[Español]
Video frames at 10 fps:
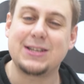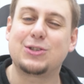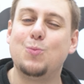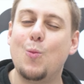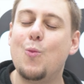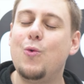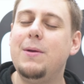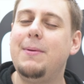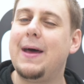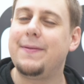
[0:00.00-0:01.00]
es
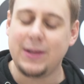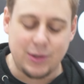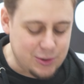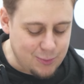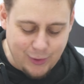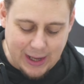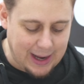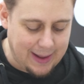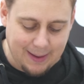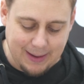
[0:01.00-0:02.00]
muy blandito, es muy
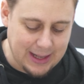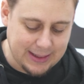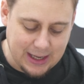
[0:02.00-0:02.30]
agradable al